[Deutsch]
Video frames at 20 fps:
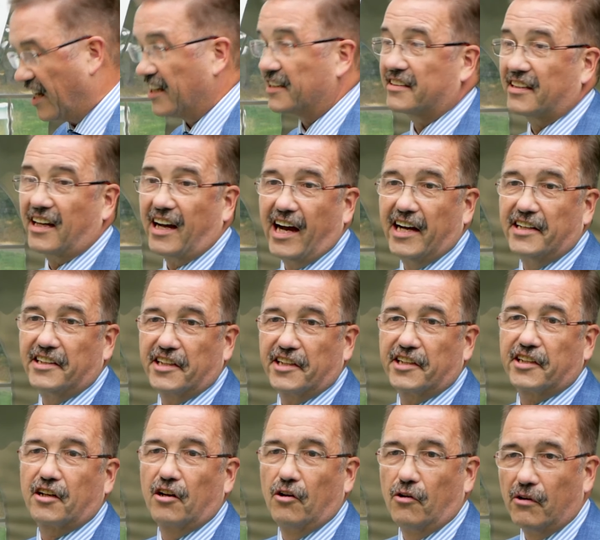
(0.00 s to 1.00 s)
hat
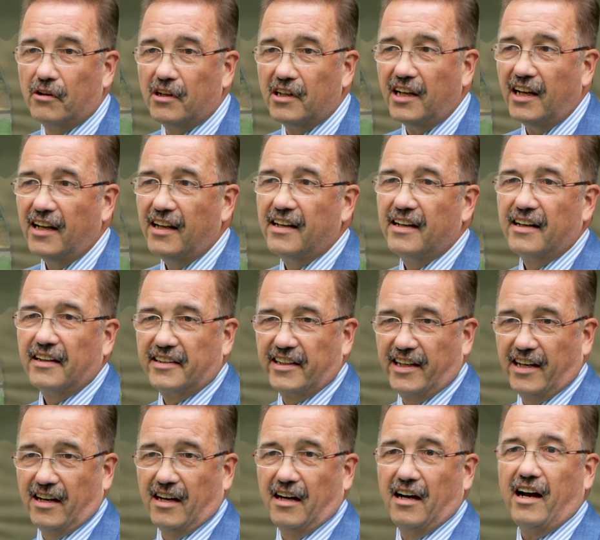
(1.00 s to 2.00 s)
Heinrich Klöll
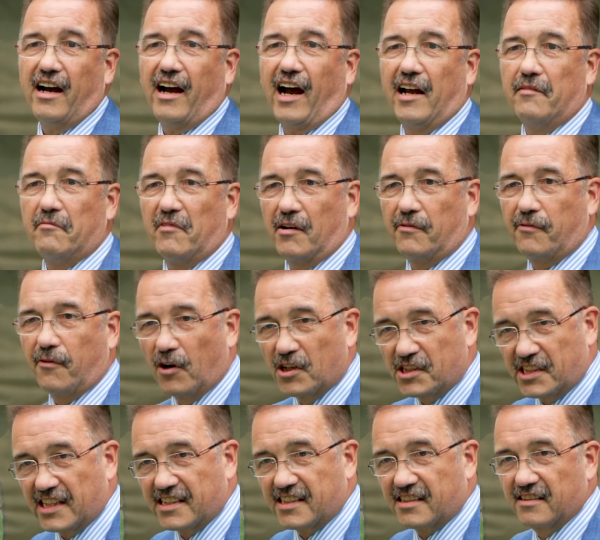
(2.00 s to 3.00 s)
der einmal
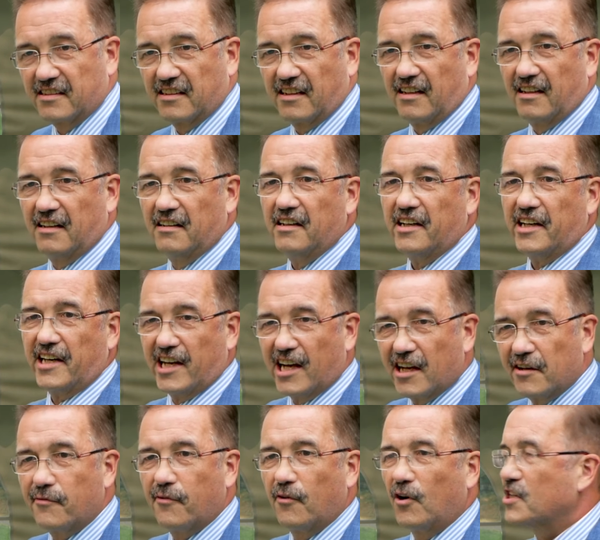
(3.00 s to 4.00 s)
Vorsitzender,
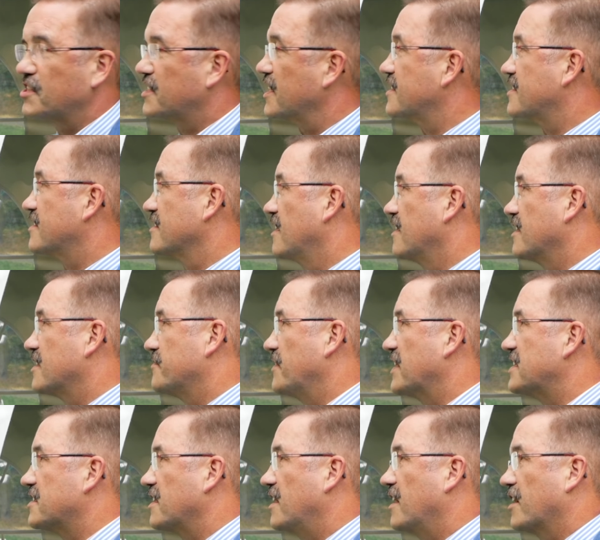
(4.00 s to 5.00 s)
Ehrenvorsitzender des
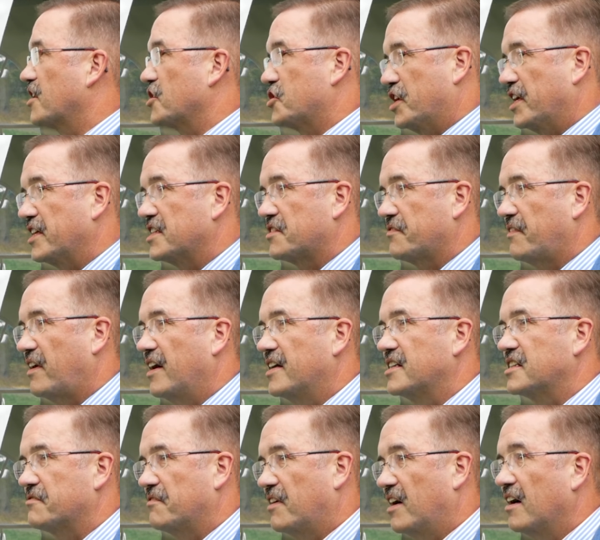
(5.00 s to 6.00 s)
Wetzarer
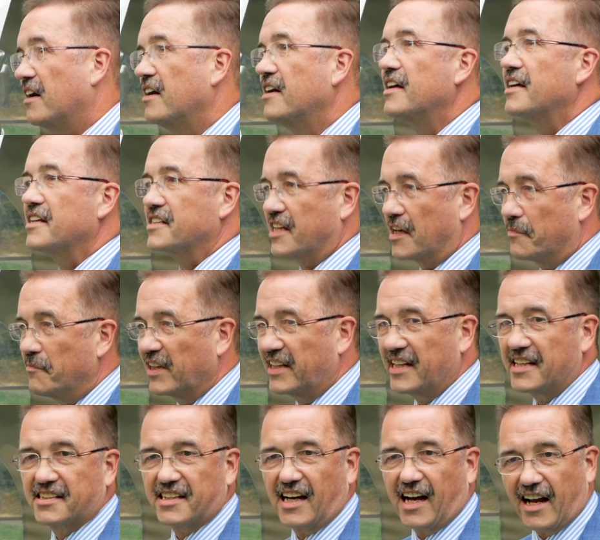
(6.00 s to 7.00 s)
Geschichtsvereins war, sich mit
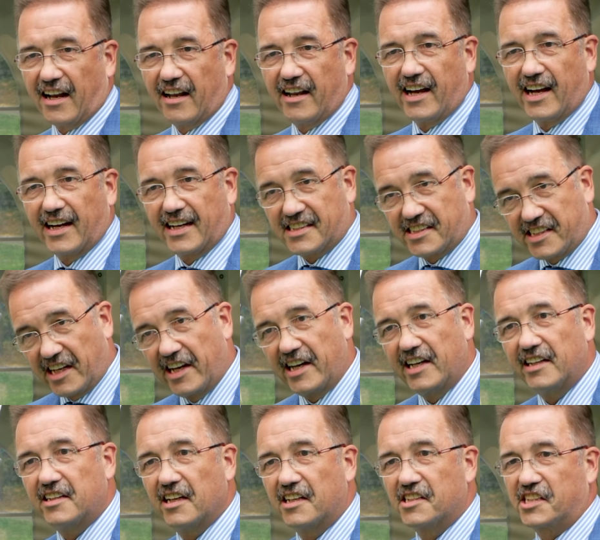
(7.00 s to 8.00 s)
dieser Anlage sehr
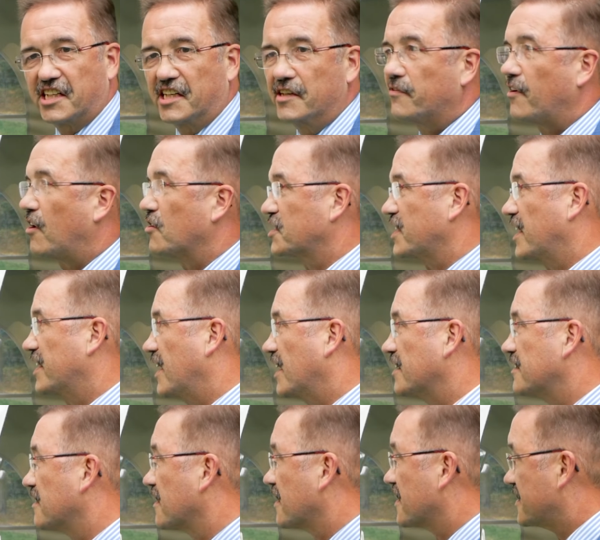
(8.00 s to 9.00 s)
intensiv
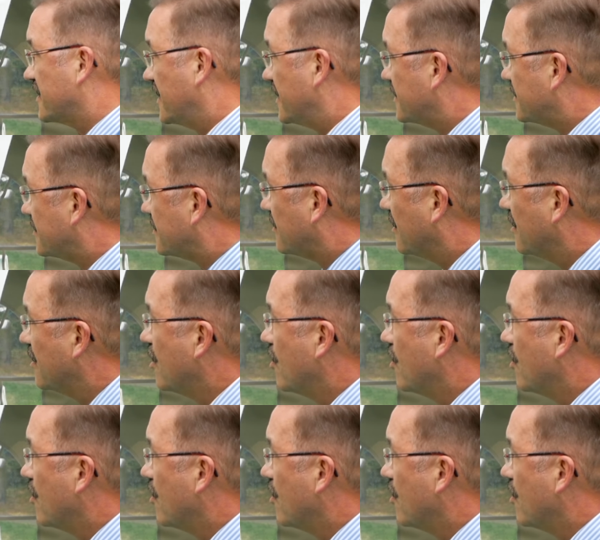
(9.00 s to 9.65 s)
auseinandergesetzt,